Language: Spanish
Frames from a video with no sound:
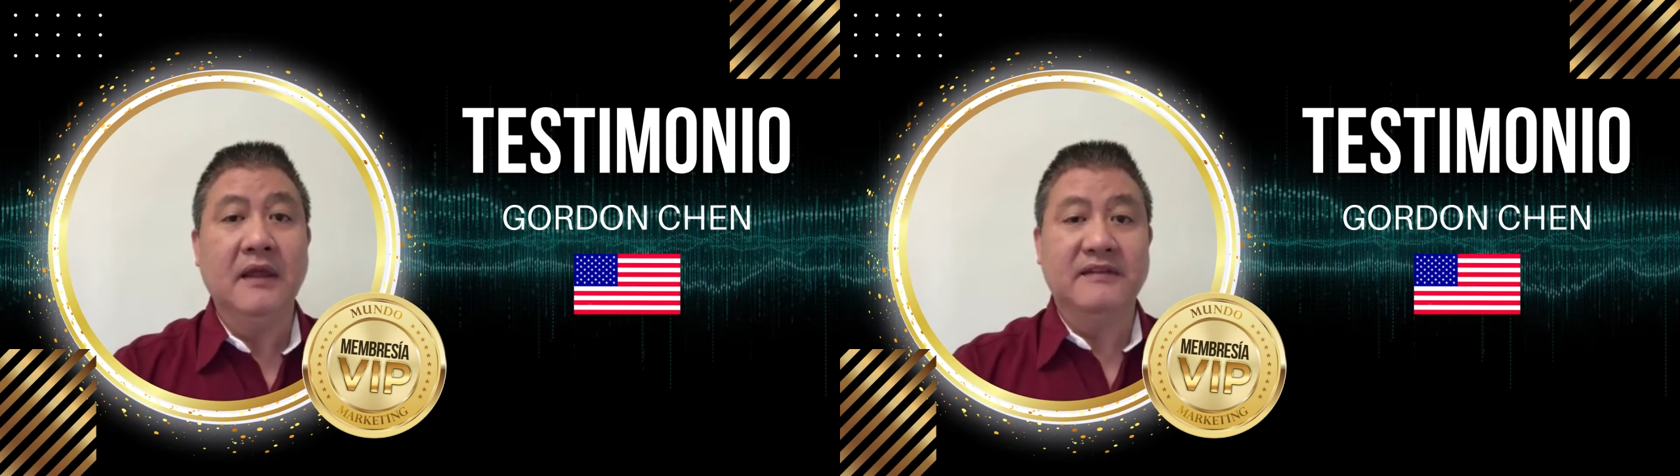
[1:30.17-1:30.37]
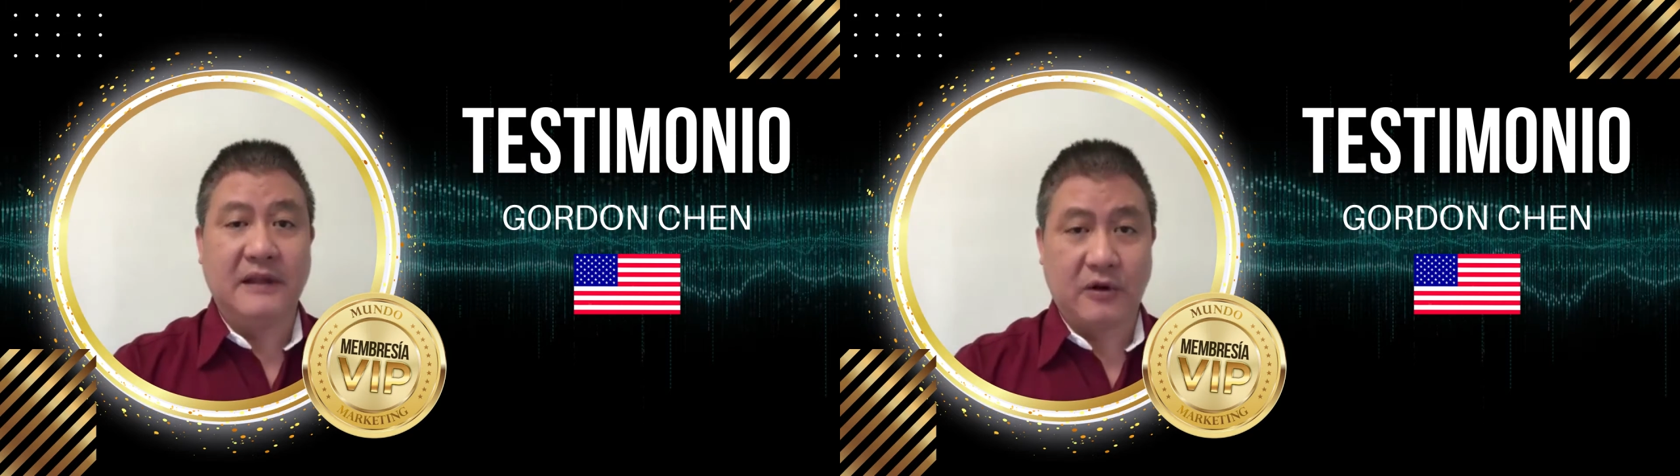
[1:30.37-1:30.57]

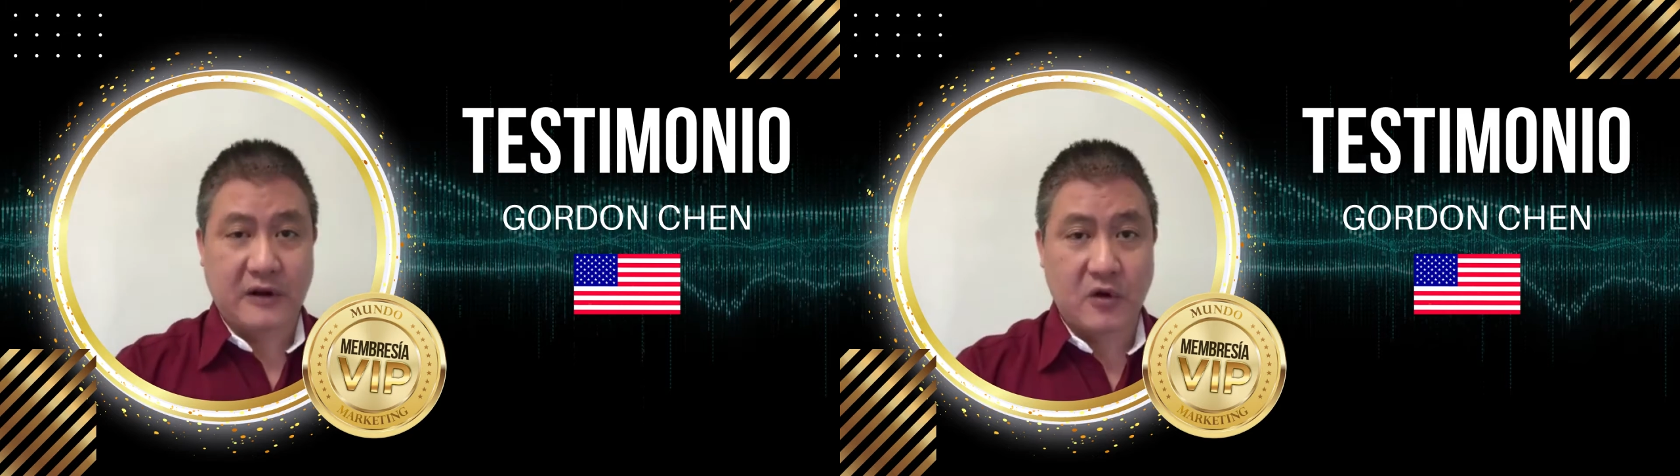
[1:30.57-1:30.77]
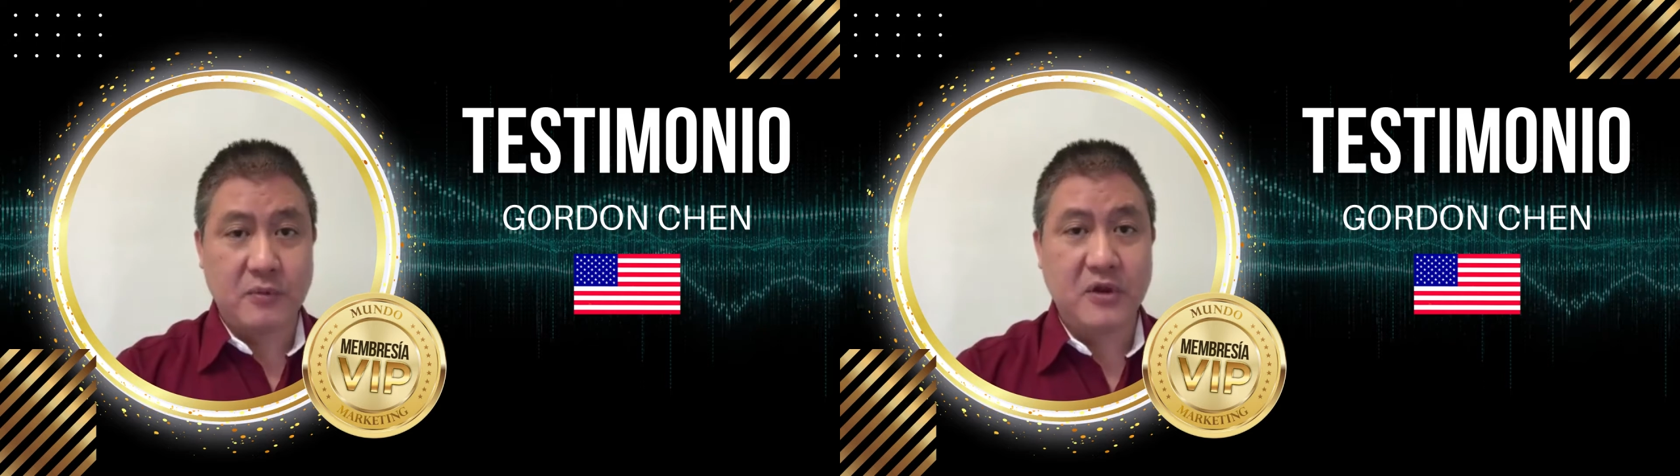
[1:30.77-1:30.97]
Se
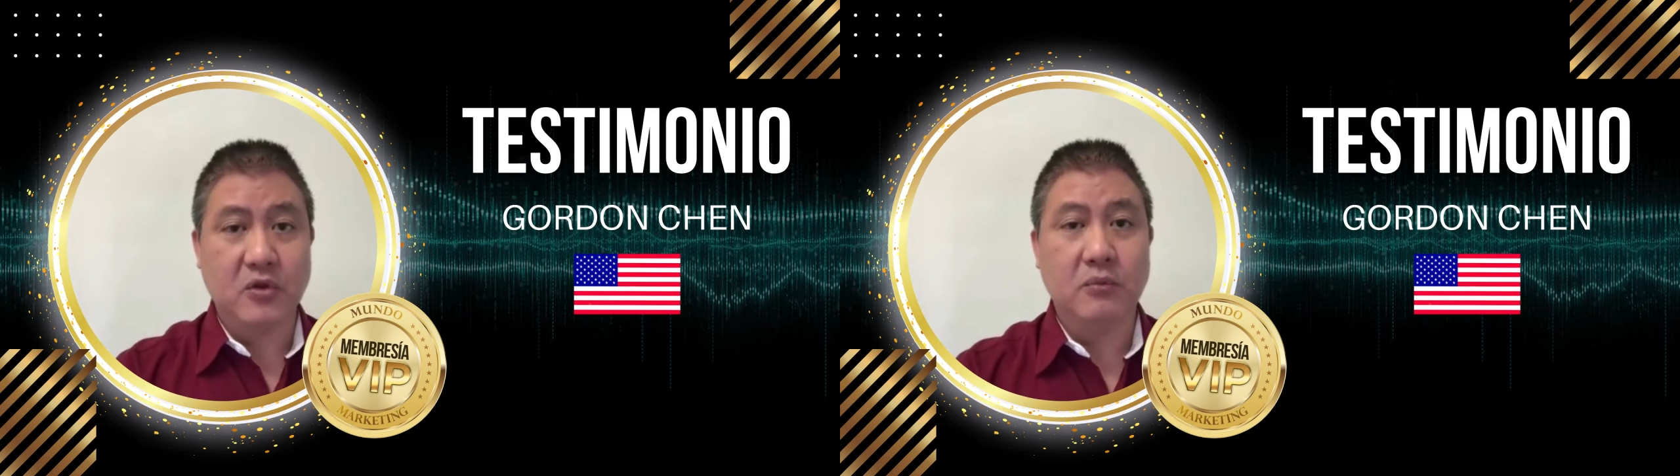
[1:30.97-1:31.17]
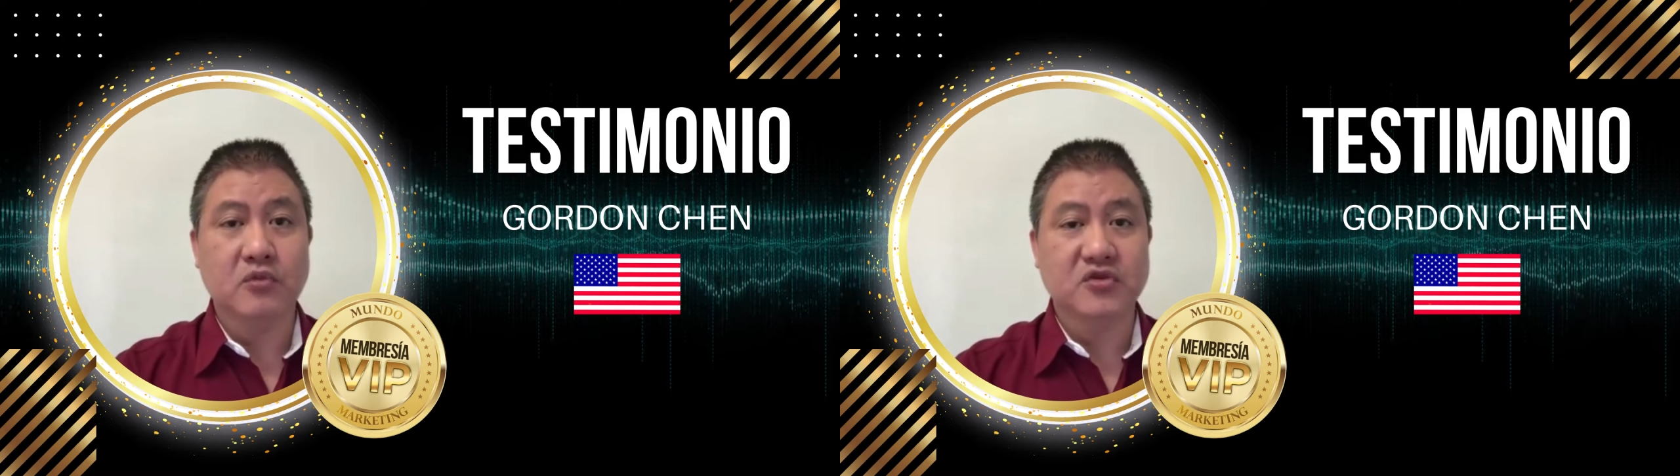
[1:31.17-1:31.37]
los
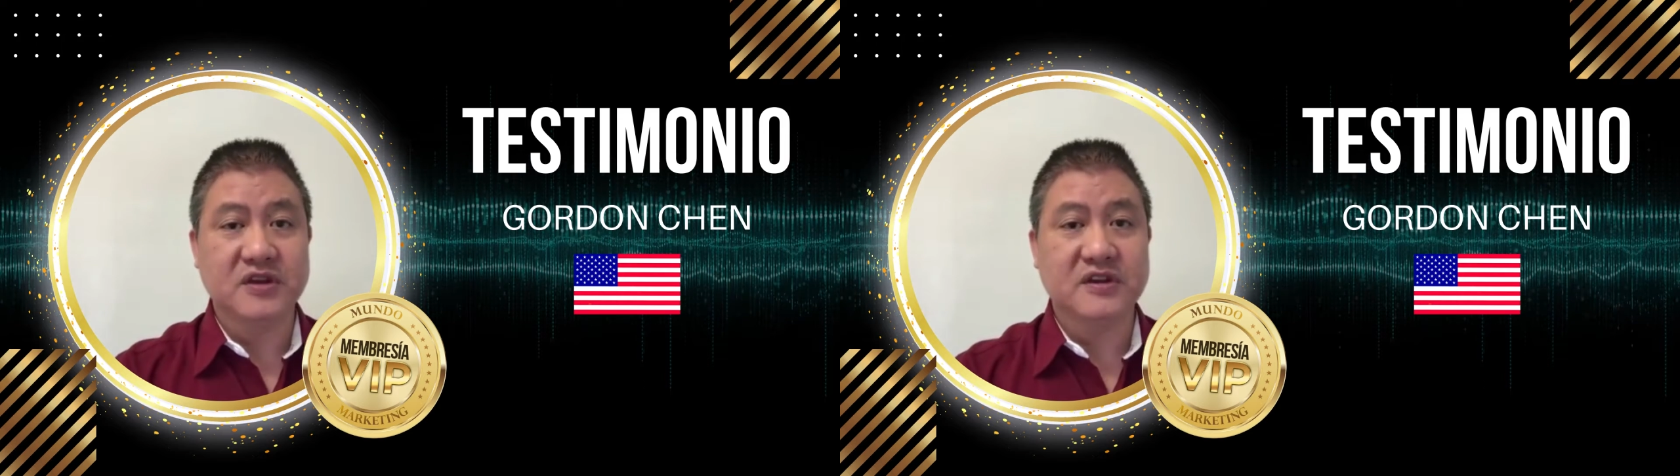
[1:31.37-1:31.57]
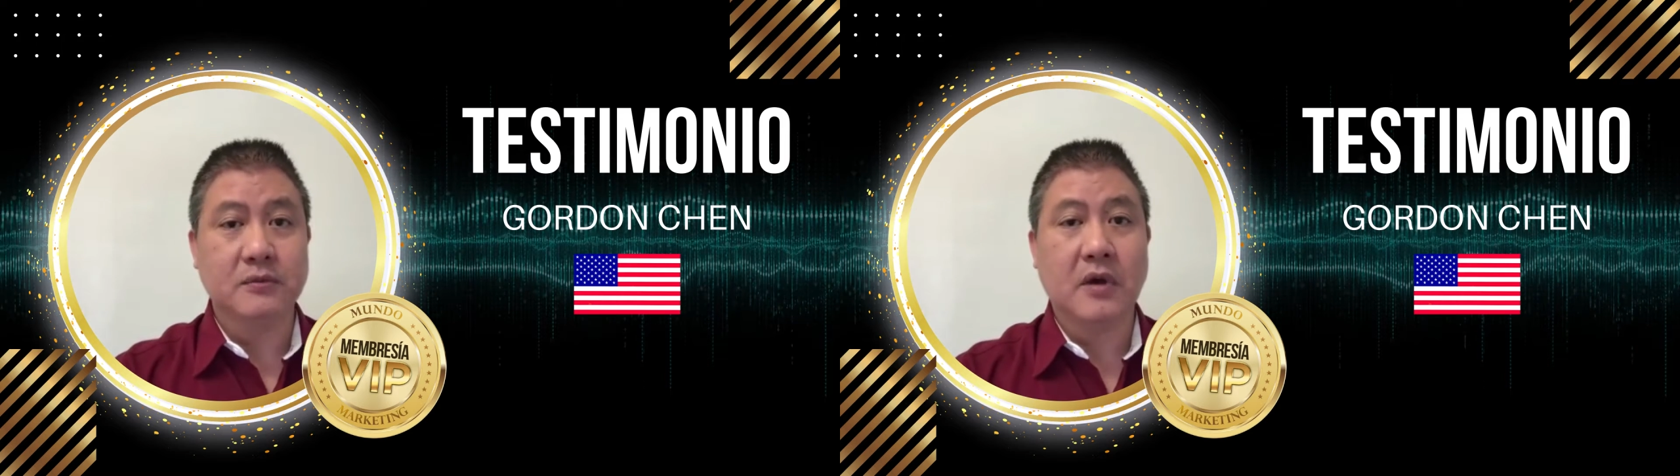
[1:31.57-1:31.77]
recomiendo
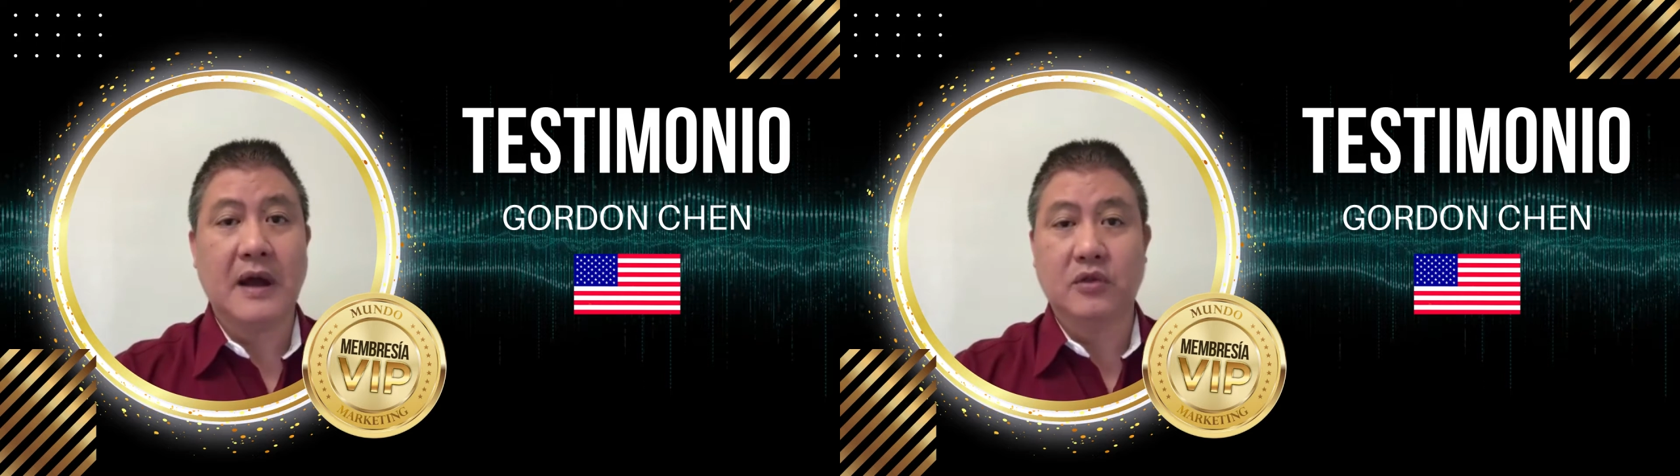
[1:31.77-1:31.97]
muchísimo